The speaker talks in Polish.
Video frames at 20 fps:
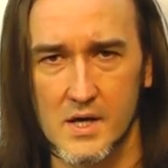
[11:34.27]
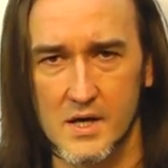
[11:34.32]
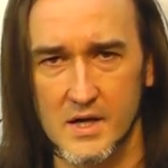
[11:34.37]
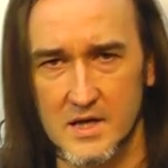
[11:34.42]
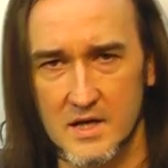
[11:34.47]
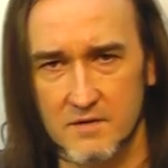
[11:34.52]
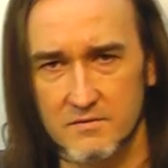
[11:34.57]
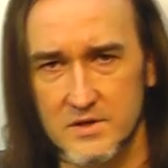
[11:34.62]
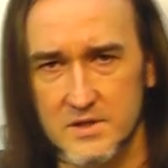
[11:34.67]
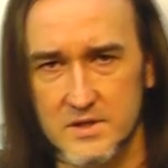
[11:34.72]

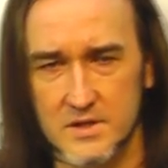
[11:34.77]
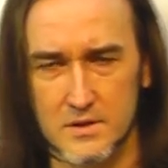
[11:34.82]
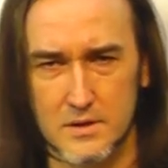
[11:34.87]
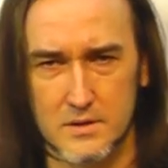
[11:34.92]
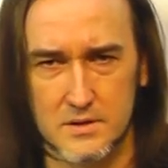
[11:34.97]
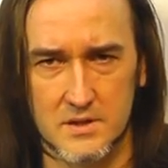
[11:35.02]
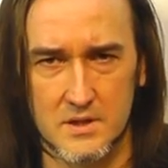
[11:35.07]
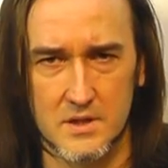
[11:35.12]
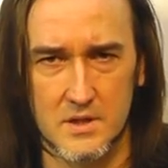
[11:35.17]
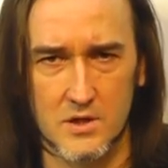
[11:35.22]

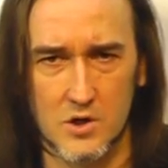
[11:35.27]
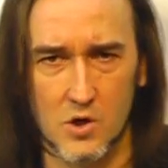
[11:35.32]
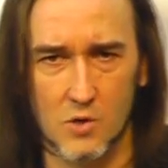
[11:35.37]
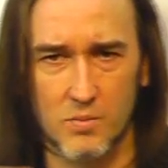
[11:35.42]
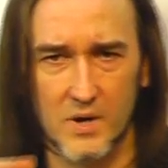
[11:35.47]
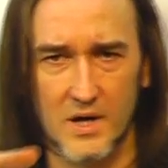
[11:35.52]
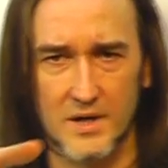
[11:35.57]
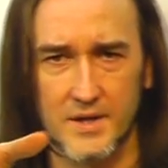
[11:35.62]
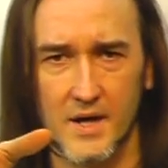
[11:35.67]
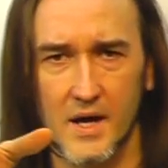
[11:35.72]
grawitacyjnie
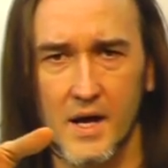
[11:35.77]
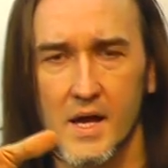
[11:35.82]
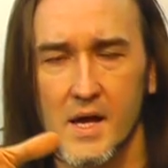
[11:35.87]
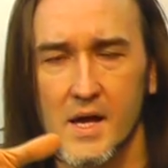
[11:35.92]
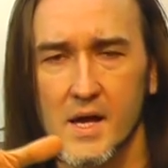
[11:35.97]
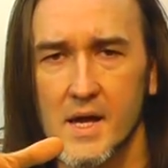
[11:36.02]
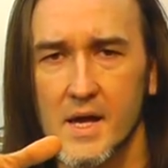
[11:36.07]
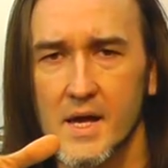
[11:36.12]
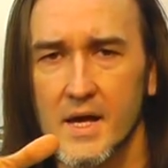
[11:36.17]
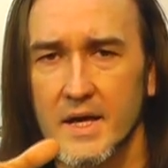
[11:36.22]
opada
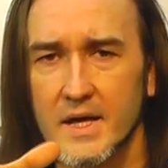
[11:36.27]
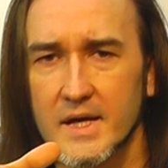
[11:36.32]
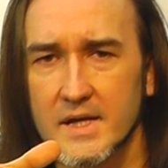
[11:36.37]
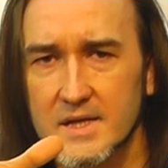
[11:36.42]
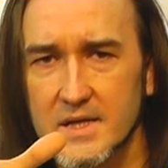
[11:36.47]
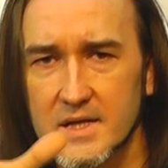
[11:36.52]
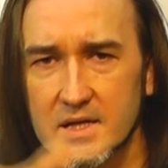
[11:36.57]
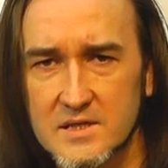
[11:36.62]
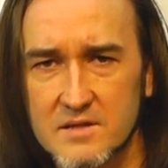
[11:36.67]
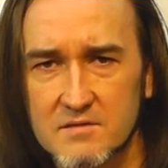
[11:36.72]

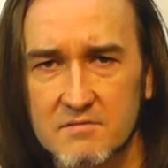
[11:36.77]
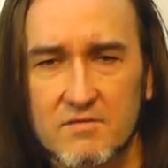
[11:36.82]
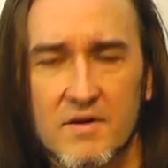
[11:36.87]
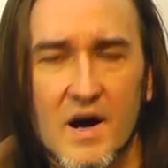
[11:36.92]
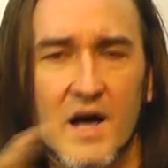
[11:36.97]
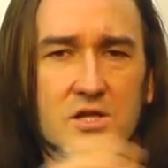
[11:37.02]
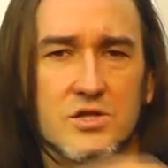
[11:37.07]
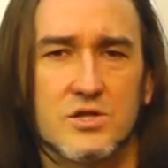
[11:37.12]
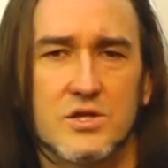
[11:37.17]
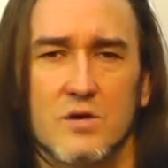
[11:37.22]
i teraz
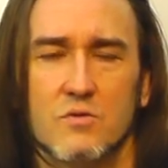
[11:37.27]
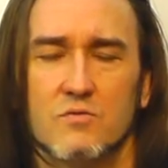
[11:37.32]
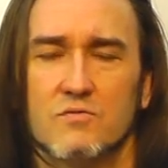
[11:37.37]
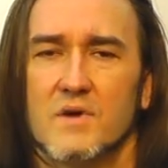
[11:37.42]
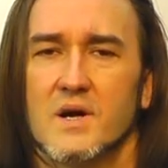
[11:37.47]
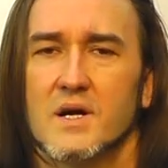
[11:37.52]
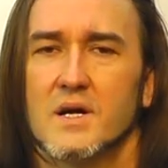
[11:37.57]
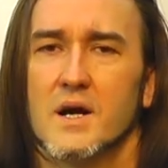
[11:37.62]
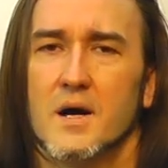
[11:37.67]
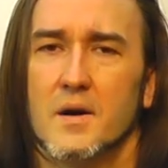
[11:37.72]
ważna
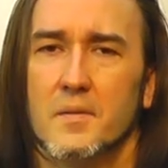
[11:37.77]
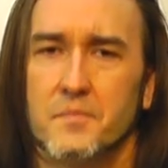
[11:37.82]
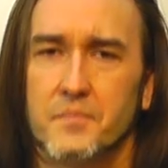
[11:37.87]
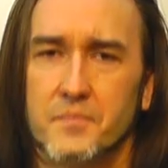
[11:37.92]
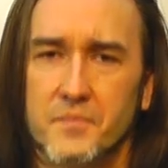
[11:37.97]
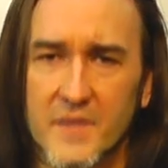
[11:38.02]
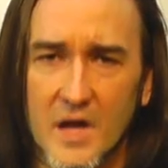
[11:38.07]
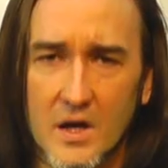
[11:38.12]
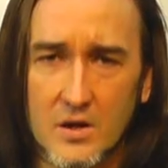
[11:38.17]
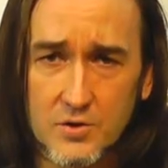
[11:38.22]
uwaga
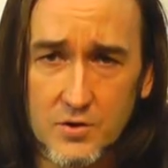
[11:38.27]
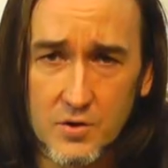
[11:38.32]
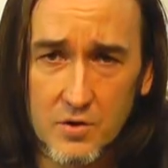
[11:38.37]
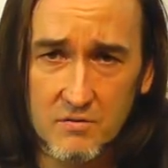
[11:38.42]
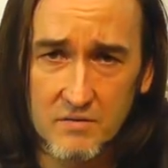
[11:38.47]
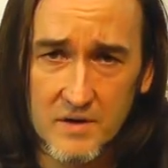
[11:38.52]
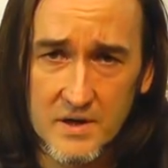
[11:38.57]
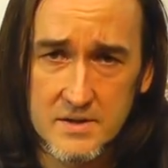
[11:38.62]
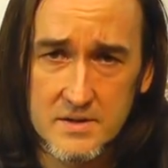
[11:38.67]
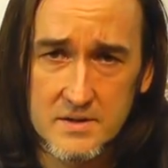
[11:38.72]

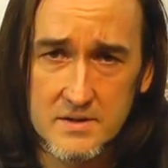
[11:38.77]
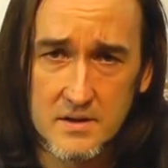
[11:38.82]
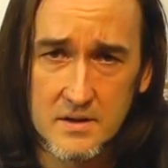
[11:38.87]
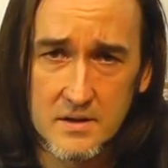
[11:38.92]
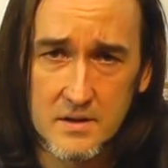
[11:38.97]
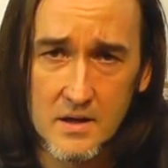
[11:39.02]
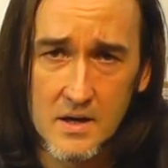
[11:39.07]
do Was.